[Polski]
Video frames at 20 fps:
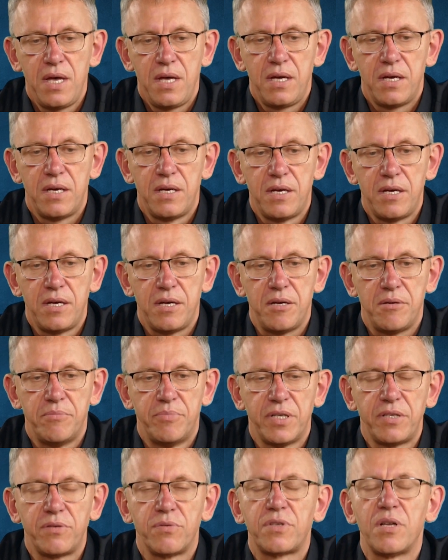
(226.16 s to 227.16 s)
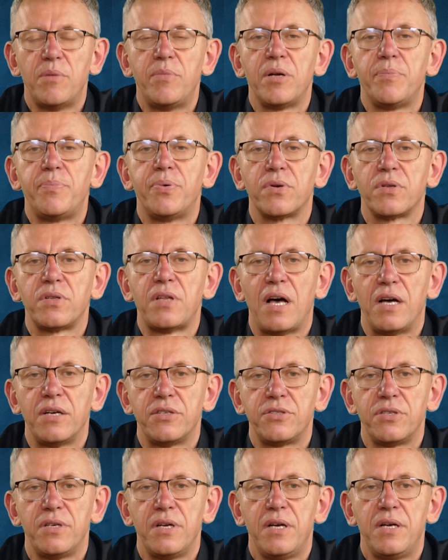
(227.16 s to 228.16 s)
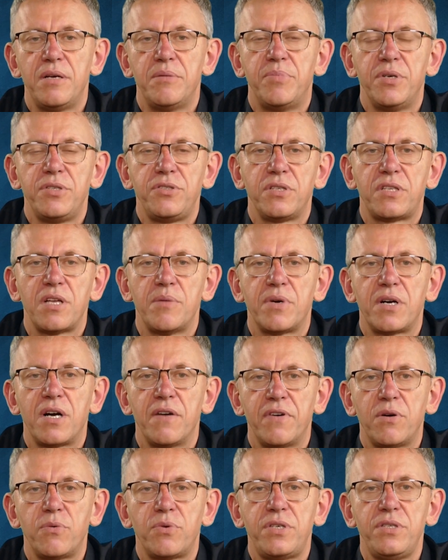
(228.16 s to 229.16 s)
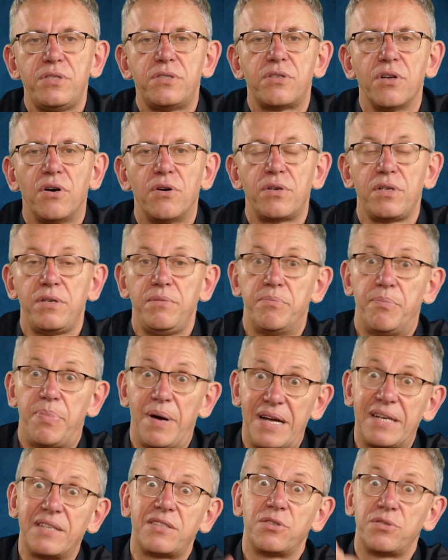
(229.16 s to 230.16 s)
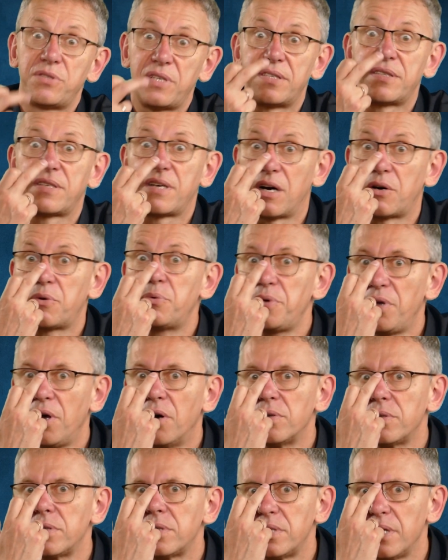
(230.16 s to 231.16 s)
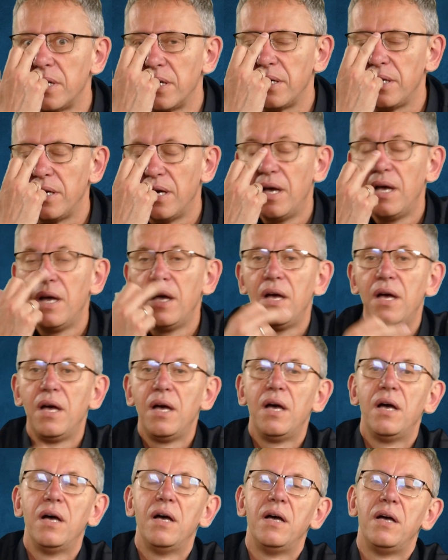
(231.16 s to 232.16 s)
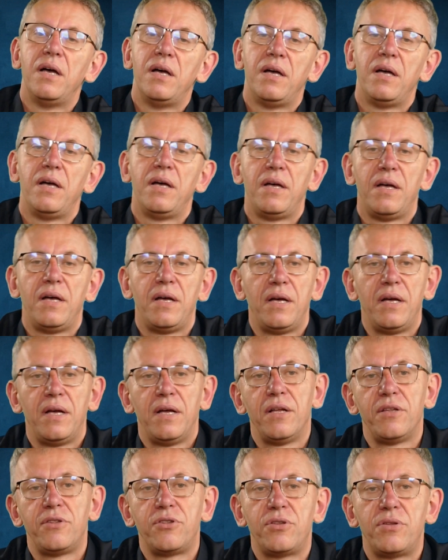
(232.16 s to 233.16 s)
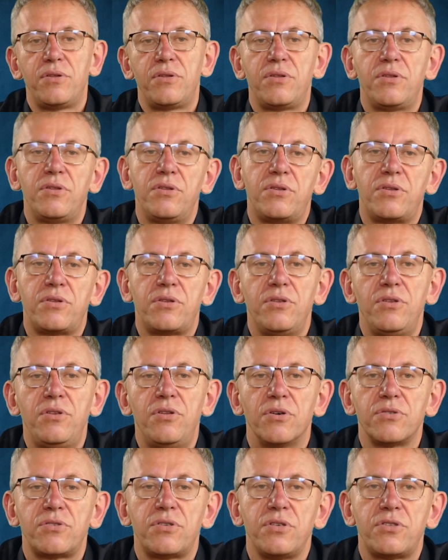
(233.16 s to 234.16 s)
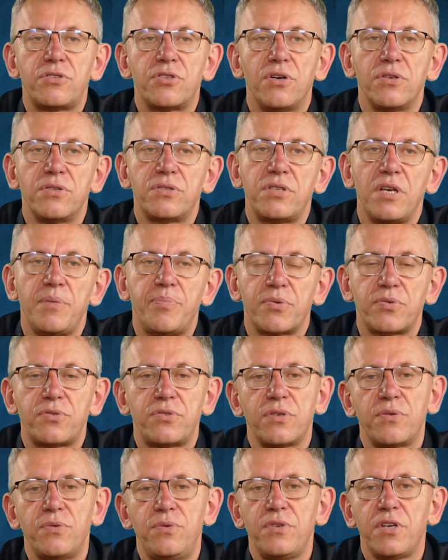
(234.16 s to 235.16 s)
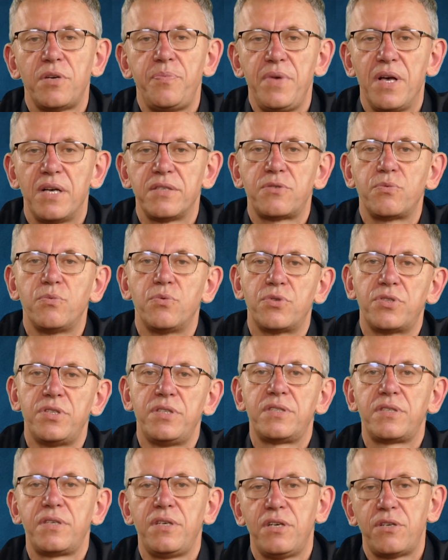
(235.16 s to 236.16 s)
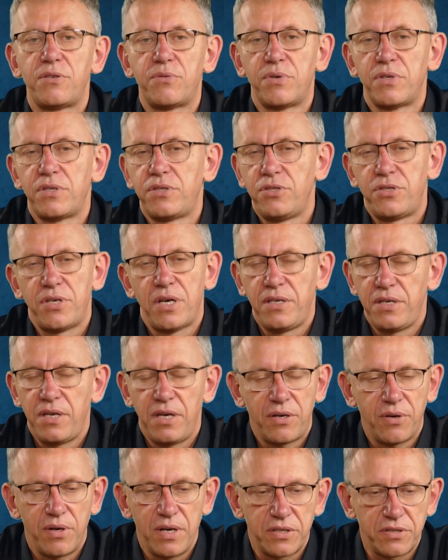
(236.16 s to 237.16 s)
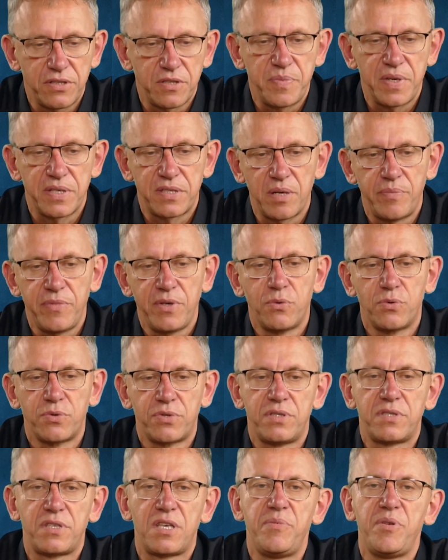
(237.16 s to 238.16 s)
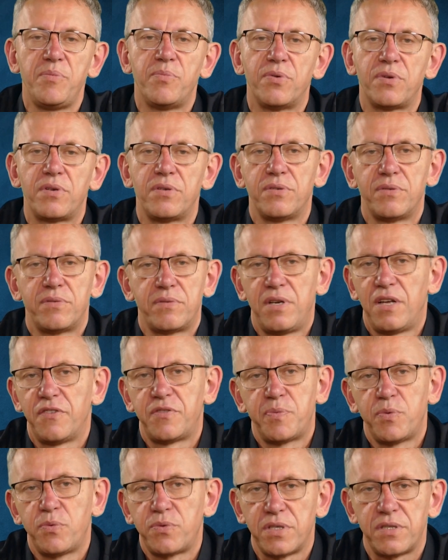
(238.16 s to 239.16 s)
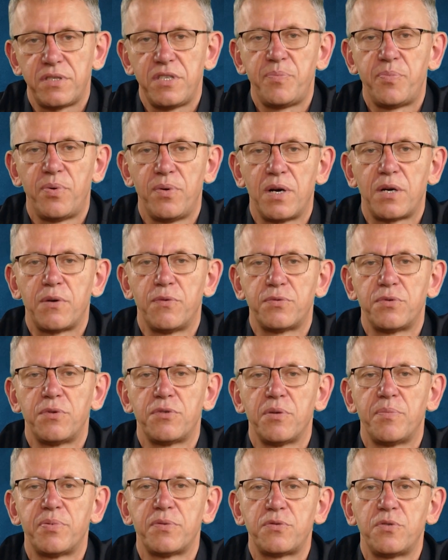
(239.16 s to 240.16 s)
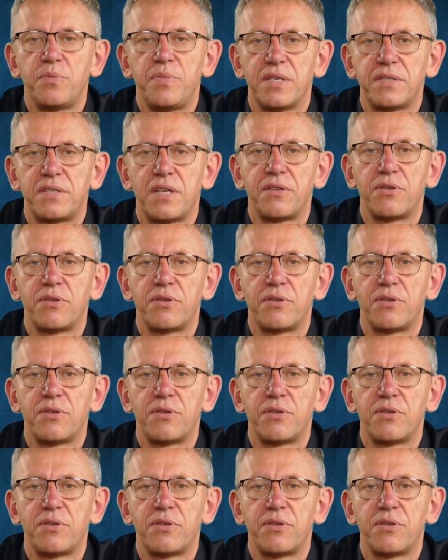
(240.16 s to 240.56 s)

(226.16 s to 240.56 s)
E, będą tam reportaże, będzie tam kawał historii bardzo zaskakującej e, dotyczącej poszczególnych miast łużyckich, których dzisiaj nie kojarzy z miastami łużyckimi, bo to dla współczesnych Polaków są to po prostu miasta